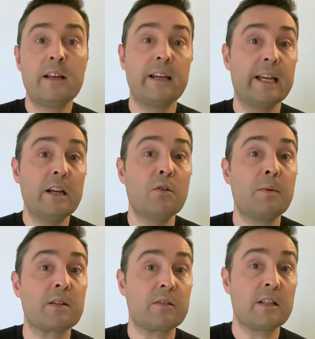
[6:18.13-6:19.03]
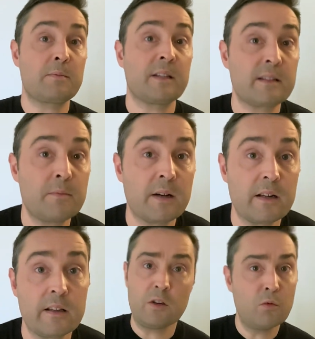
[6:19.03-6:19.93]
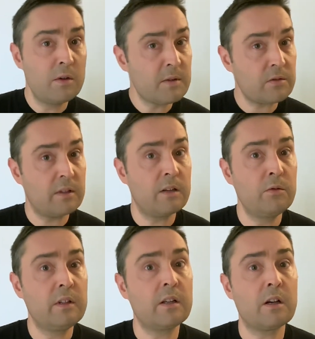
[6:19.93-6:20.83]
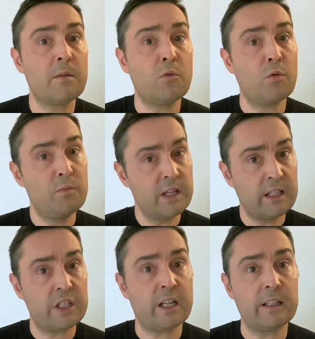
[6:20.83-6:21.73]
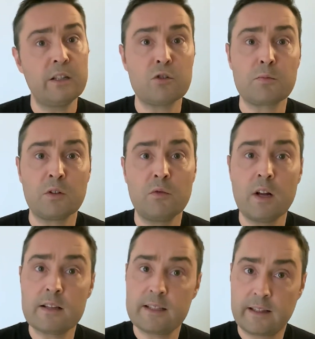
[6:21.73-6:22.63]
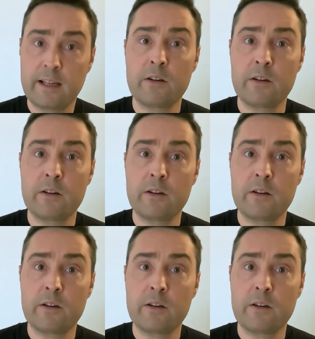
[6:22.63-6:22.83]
et le personnage principal. Oui, parce que la lutte est quand même bien acharnée, de ce point de vue-là, c'est très